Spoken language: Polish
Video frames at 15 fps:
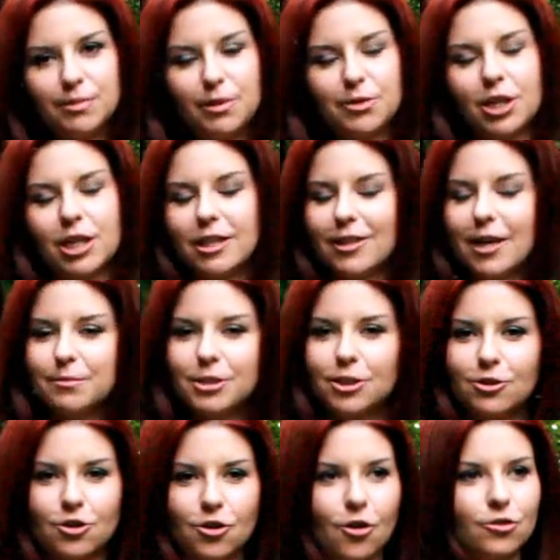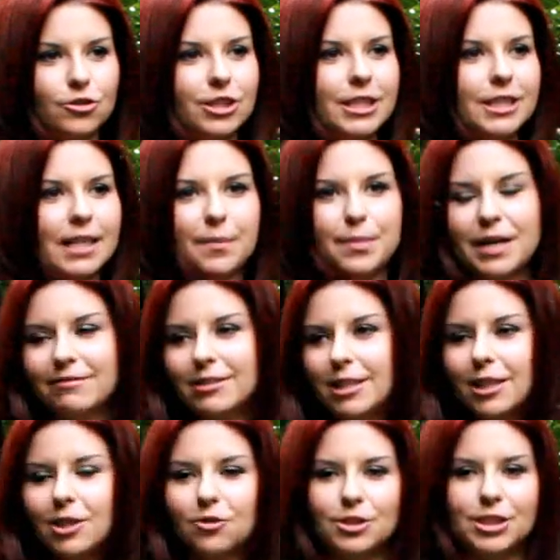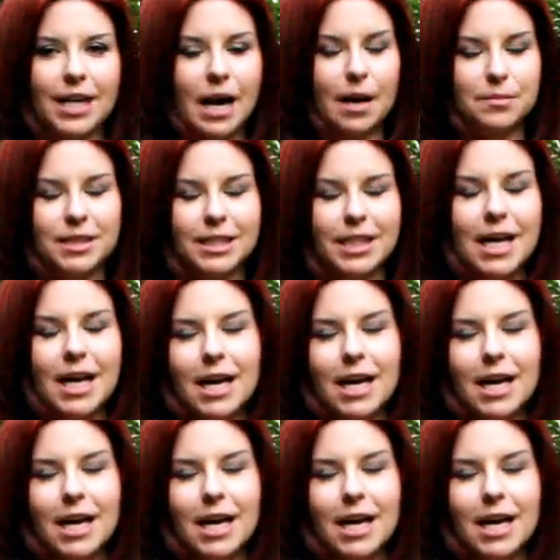bo przeglądałam strony naprawdę tygodniami